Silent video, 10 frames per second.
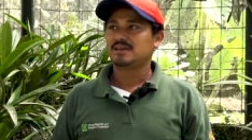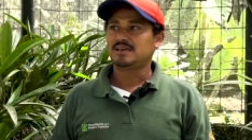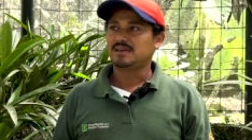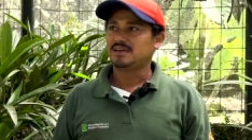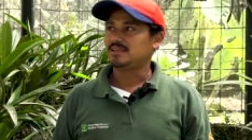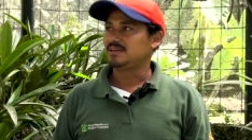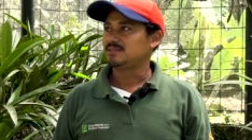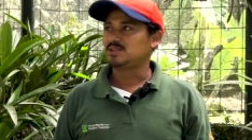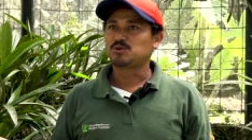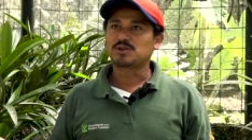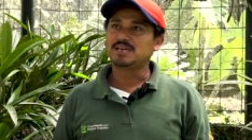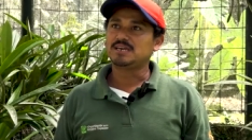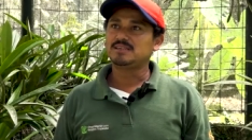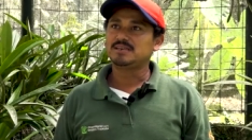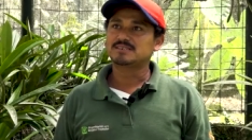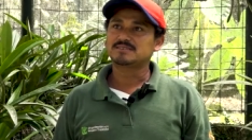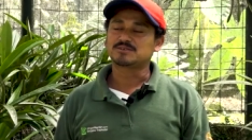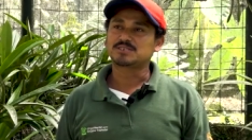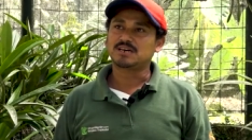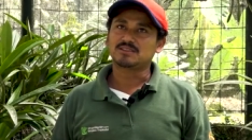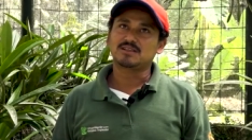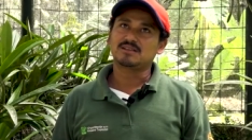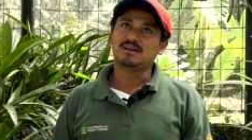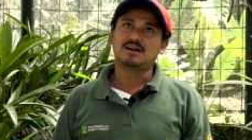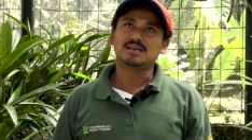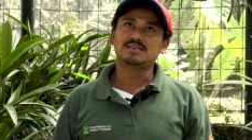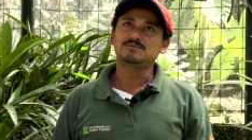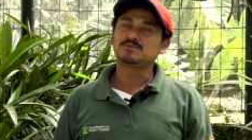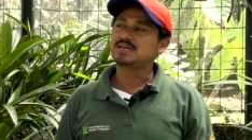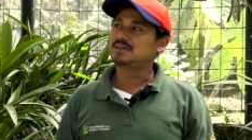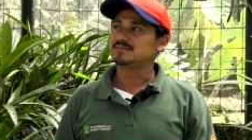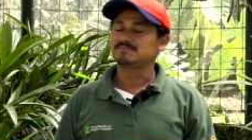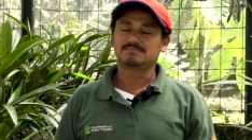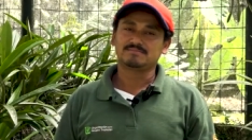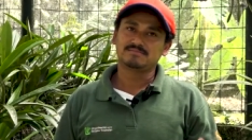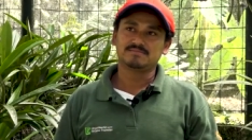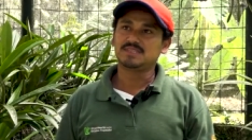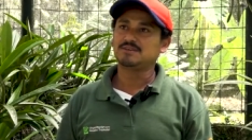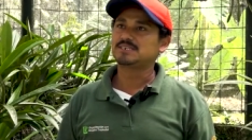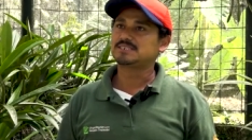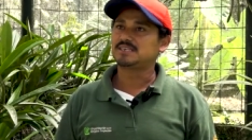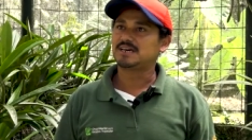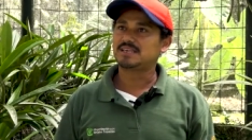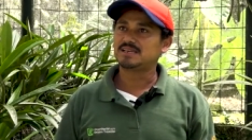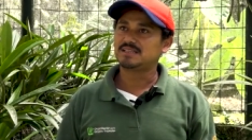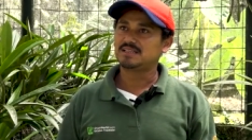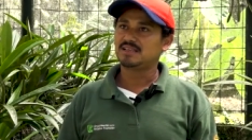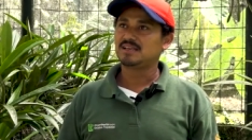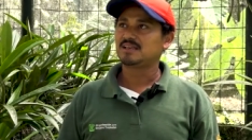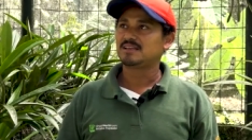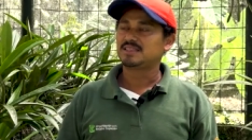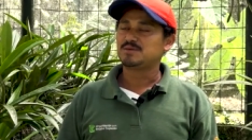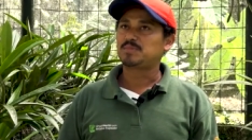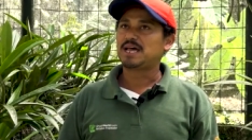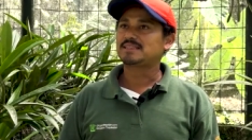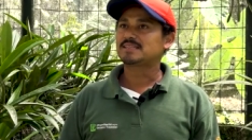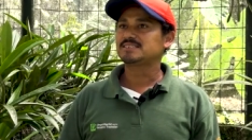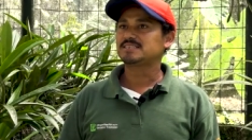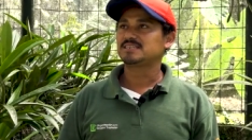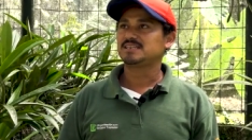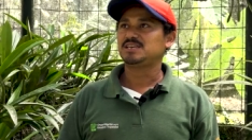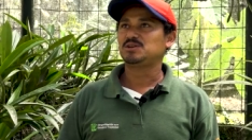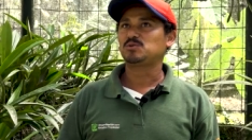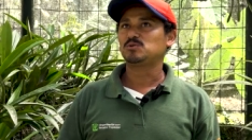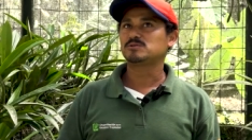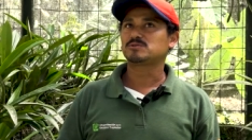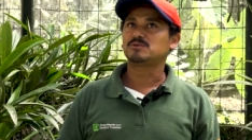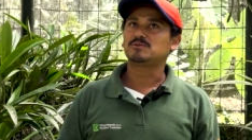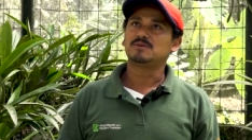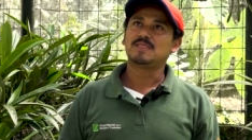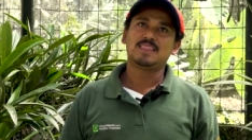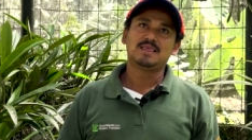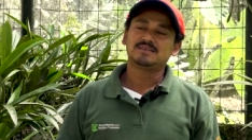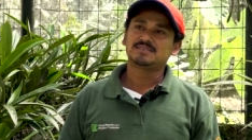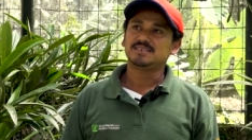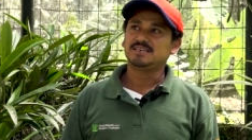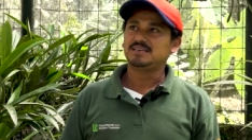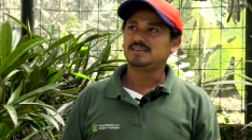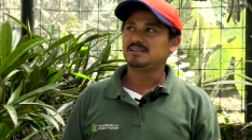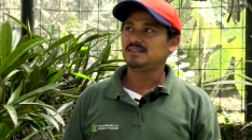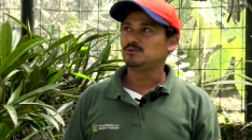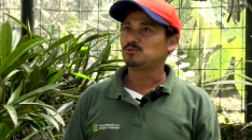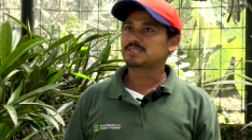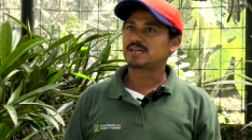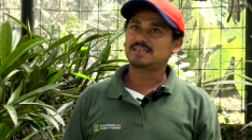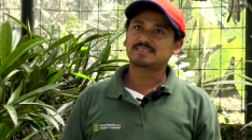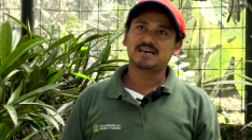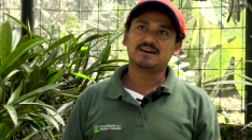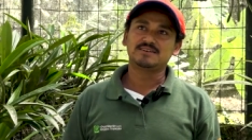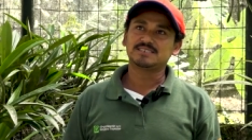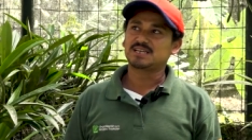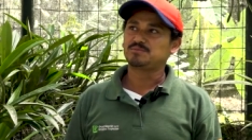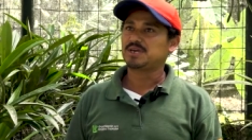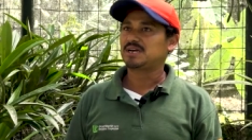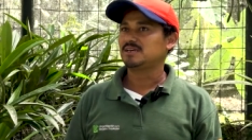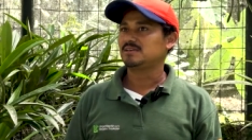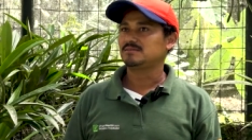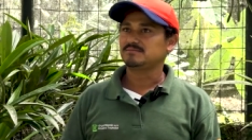eh, de, orquídeas, o sea, hay una diversidad de, plantas, incluso si le gustan las aves, también hay